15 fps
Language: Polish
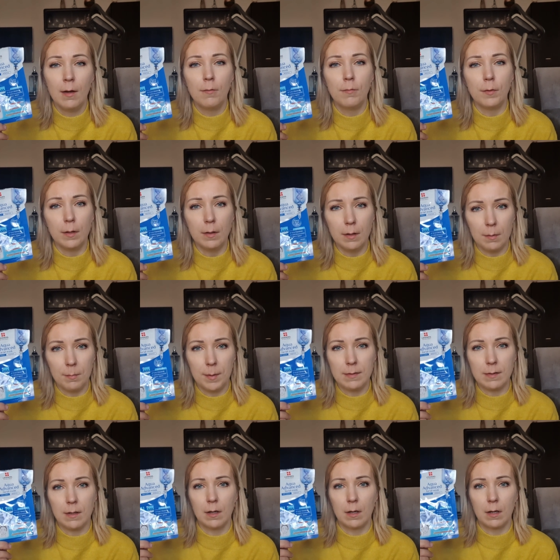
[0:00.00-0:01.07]
W innych
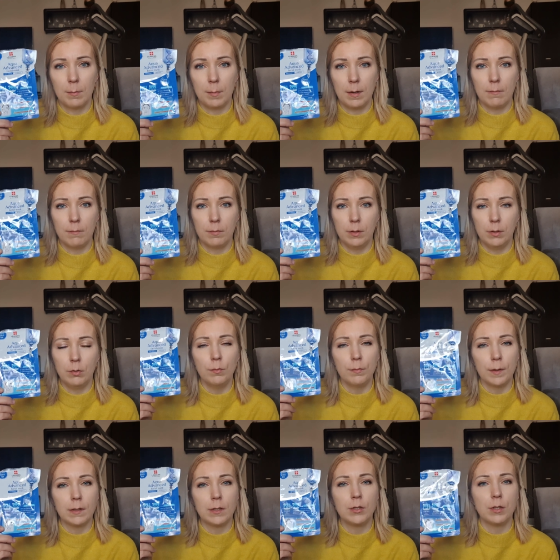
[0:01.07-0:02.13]
maskach, jakie miałam w Lidlu,
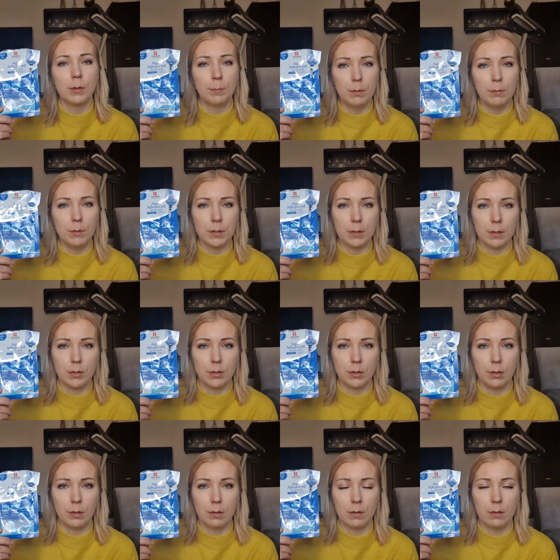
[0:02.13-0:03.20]
faktycznie były siateczki
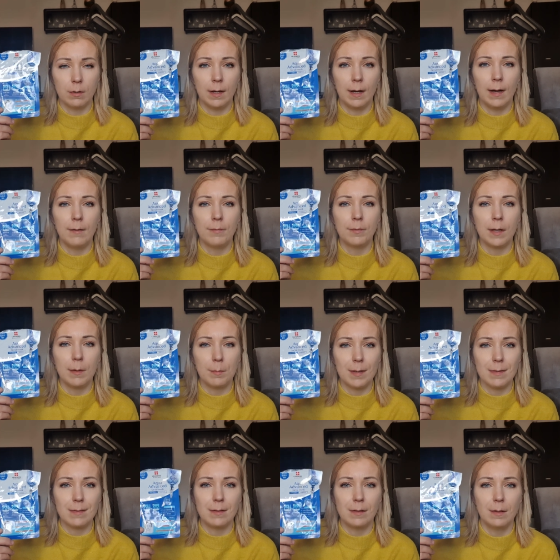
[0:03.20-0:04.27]
ochronne, ale w tej
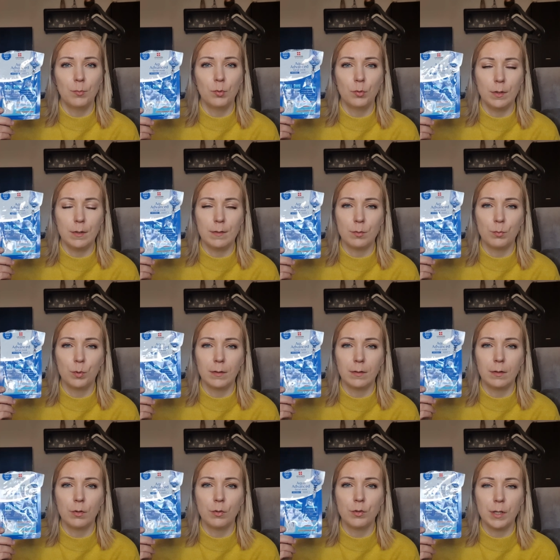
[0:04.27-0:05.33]
masce nie było nic. To była
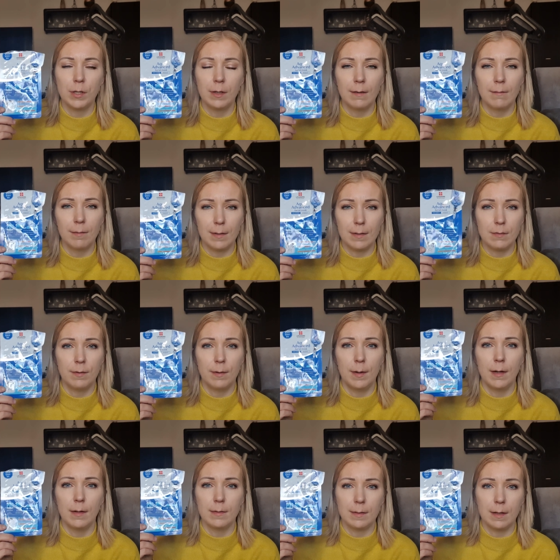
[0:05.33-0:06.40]
tylko cienka
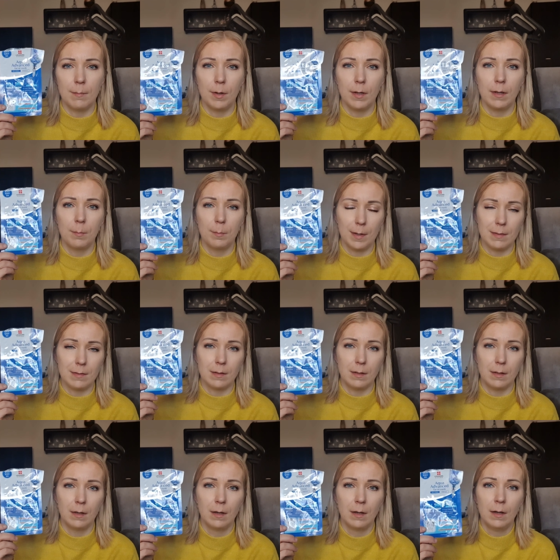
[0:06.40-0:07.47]
warstwa samej
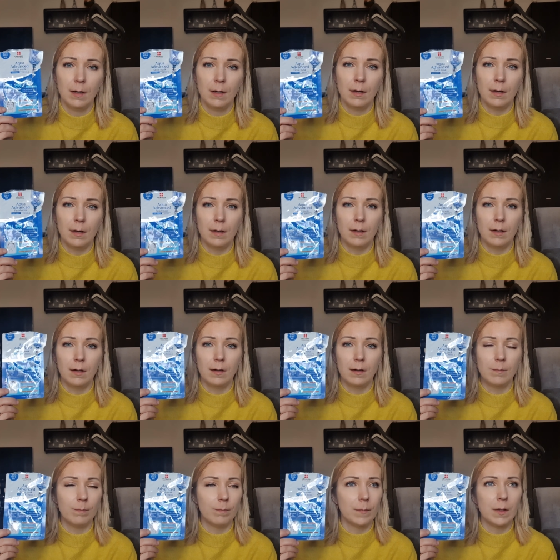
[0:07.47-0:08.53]
maski. E,
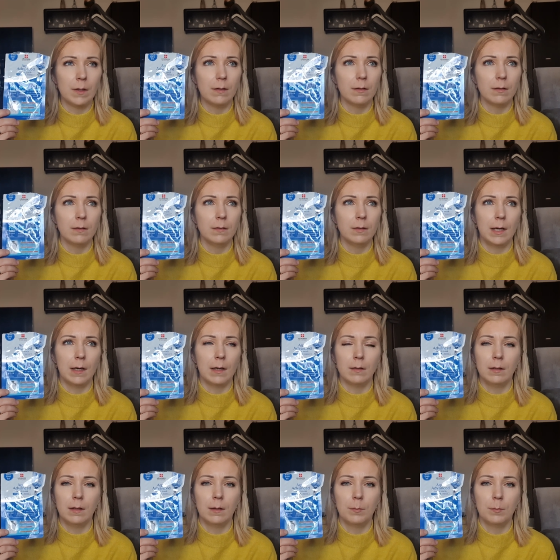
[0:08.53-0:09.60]
no nie,
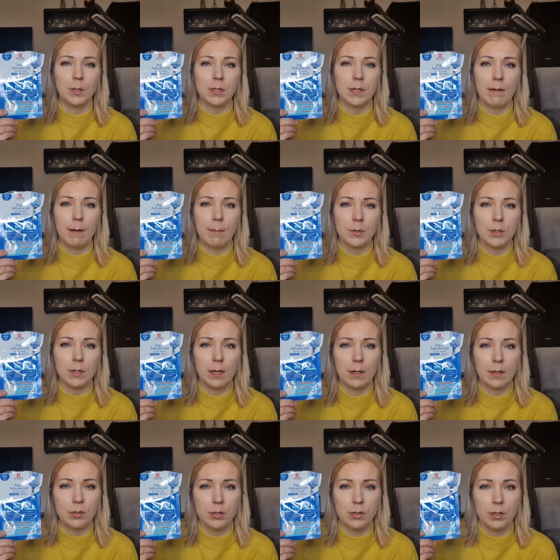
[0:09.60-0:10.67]
nie. Myślałam, że ja
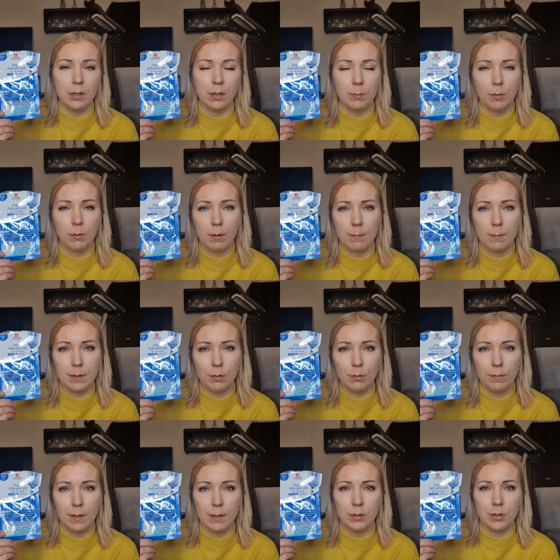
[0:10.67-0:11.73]
gdzieś jej nie mogłam
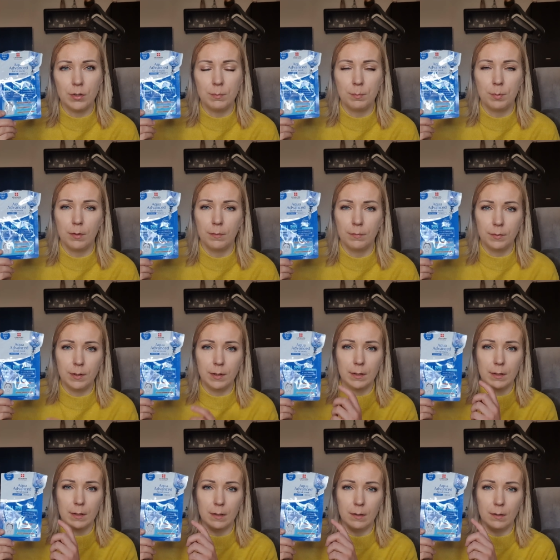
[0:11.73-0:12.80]
zauważyć, bo w
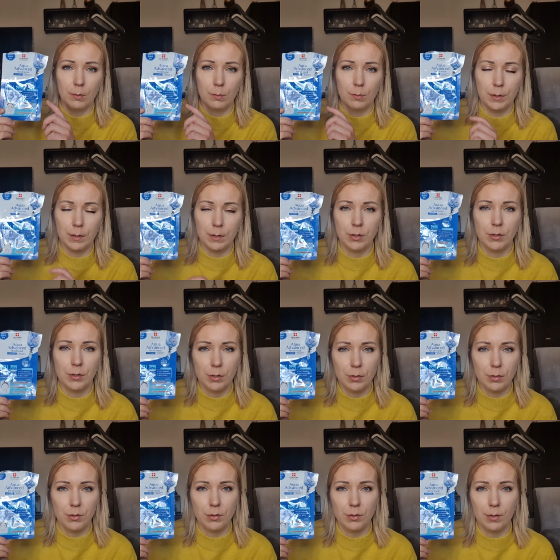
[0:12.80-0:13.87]
tych e, ogólnie się
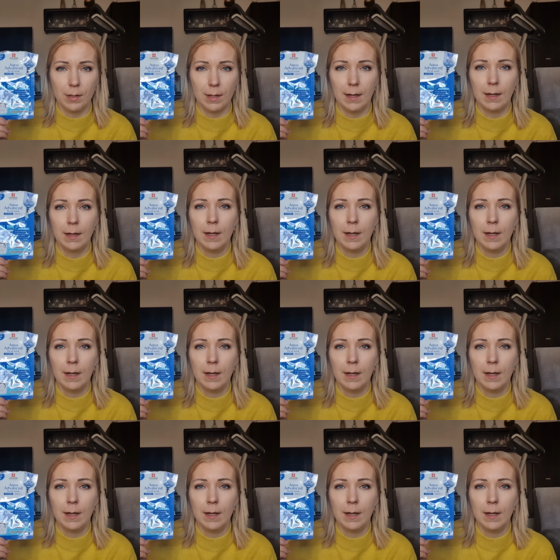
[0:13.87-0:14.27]
ciężko ściąga